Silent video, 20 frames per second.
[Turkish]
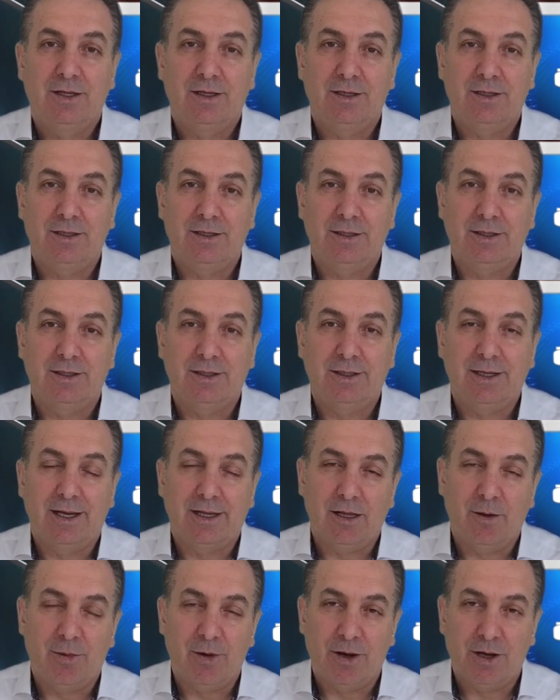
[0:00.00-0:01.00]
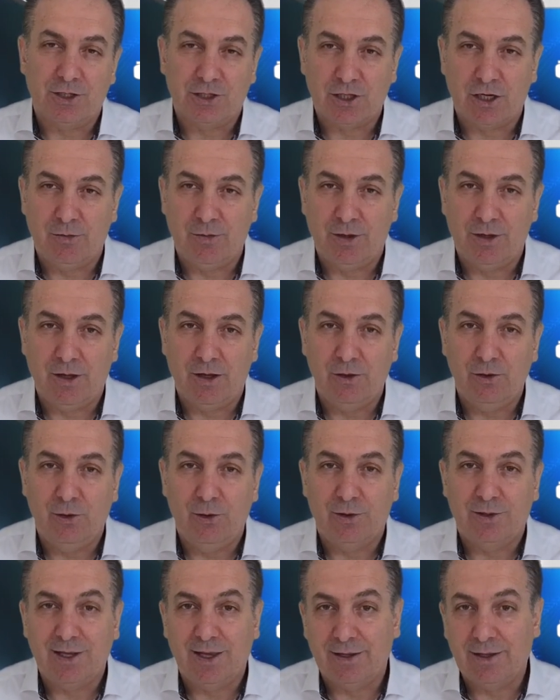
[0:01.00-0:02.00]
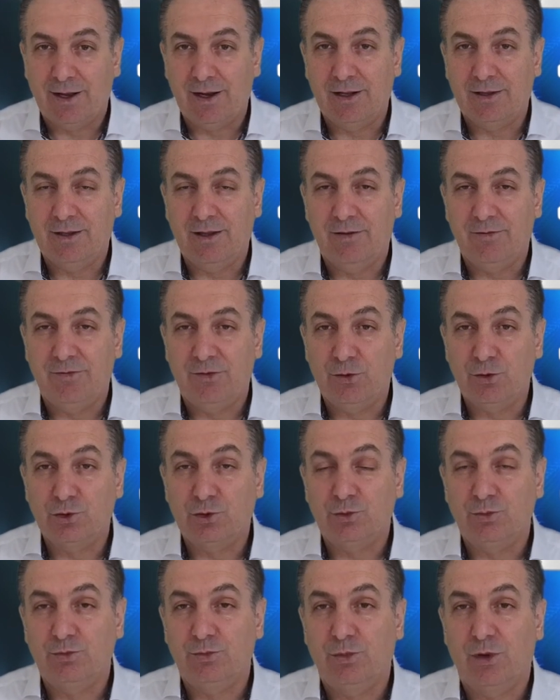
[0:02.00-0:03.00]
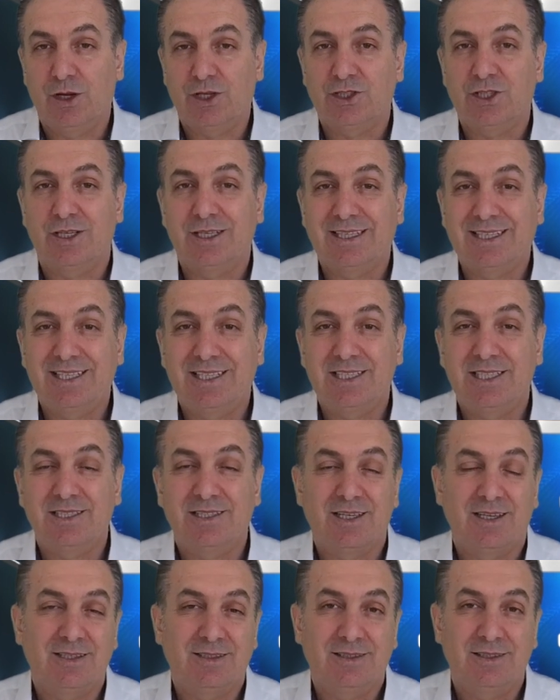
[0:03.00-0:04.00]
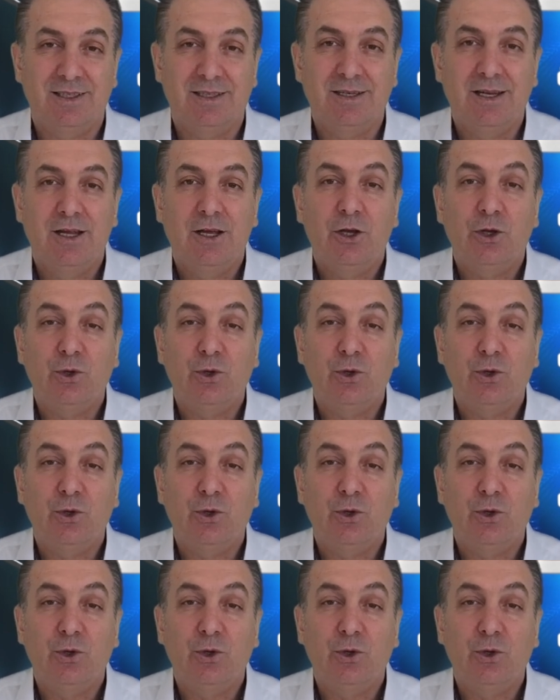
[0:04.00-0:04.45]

Ee, yine yapılan açıklamada ülke genelde virüs bulaşan kişi sayısının